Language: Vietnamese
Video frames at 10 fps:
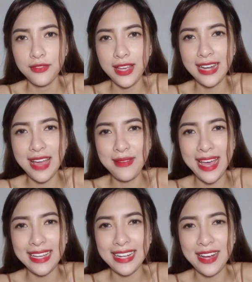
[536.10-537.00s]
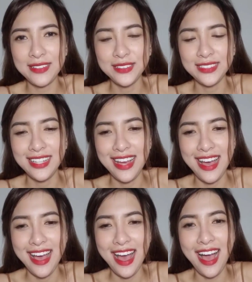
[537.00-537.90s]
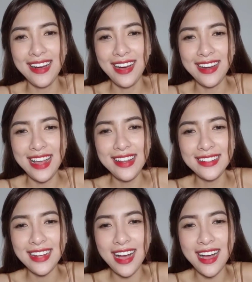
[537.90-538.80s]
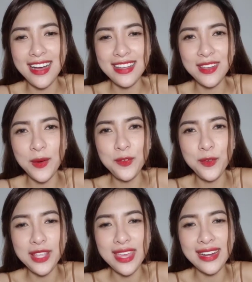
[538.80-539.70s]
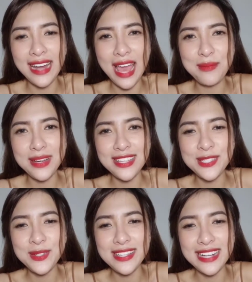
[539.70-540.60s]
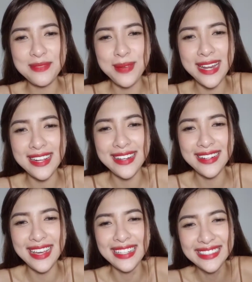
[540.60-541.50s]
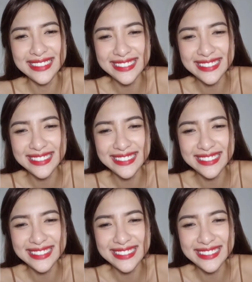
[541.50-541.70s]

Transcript: Việt Nam hay không ừ hồi nãy linh có cổ vũ cho việt nam ấy xuống dưới comment cho linh đi